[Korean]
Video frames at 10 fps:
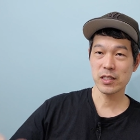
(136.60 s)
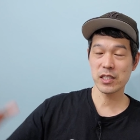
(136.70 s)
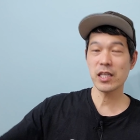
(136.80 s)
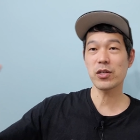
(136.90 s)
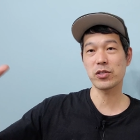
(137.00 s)

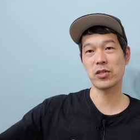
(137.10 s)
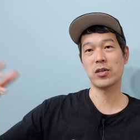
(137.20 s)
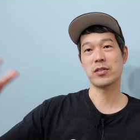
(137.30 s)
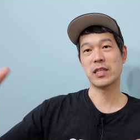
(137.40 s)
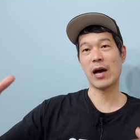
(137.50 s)

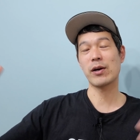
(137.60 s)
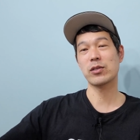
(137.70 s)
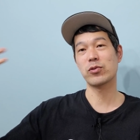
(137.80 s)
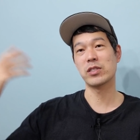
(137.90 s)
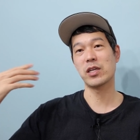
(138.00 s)
친해졌어요
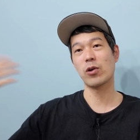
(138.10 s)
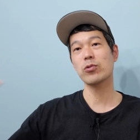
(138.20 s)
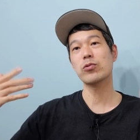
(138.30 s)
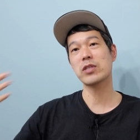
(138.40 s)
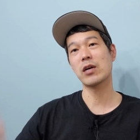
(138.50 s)
나와서도 이제
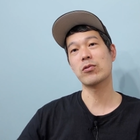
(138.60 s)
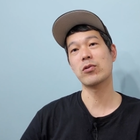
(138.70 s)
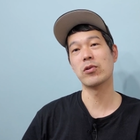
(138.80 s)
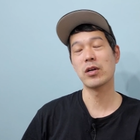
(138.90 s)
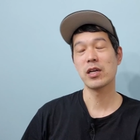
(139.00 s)
형
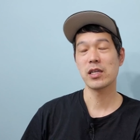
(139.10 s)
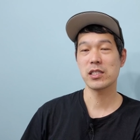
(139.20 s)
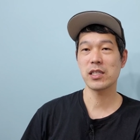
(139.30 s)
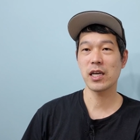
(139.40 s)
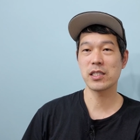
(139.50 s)
동생으로
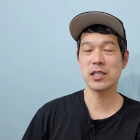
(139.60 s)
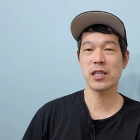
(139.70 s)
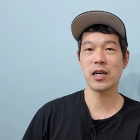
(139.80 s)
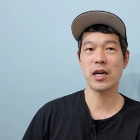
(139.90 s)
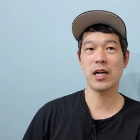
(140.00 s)
친하게
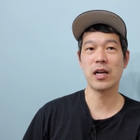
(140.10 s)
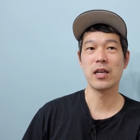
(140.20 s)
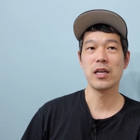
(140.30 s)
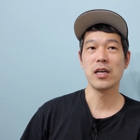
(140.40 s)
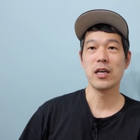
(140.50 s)
지내다가
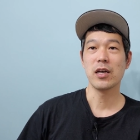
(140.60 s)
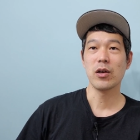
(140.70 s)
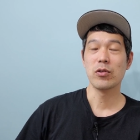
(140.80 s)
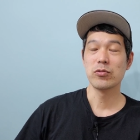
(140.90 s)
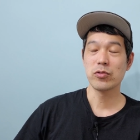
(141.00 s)

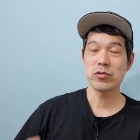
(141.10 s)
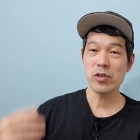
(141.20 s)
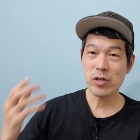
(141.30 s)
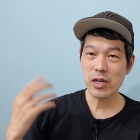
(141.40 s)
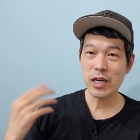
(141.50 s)

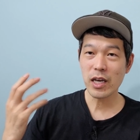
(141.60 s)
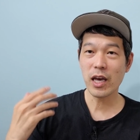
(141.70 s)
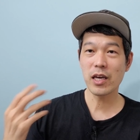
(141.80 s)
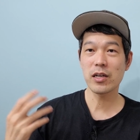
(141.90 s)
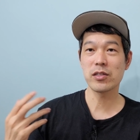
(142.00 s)
우연하게
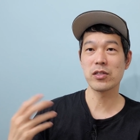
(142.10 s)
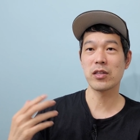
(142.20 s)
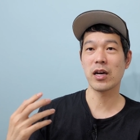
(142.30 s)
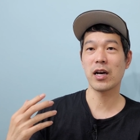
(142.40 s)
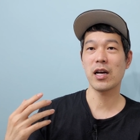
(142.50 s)
얘기를
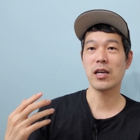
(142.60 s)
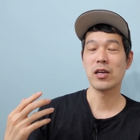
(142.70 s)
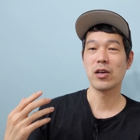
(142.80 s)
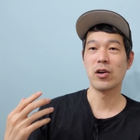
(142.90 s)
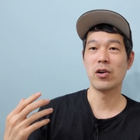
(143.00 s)
듣다가
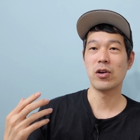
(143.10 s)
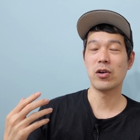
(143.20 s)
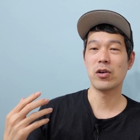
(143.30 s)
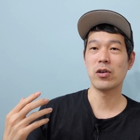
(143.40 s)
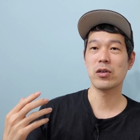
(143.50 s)

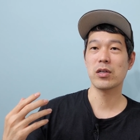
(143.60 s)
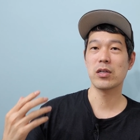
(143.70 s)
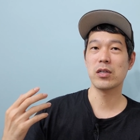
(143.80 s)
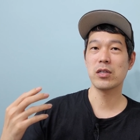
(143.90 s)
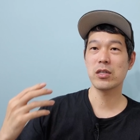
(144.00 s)
어,
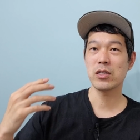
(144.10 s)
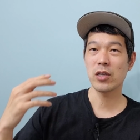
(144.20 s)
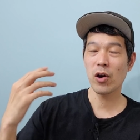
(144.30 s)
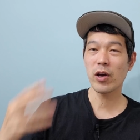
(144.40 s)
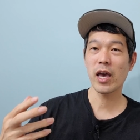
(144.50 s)
그
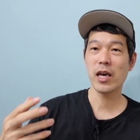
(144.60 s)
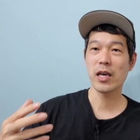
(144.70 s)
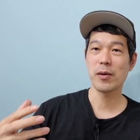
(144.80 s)
형의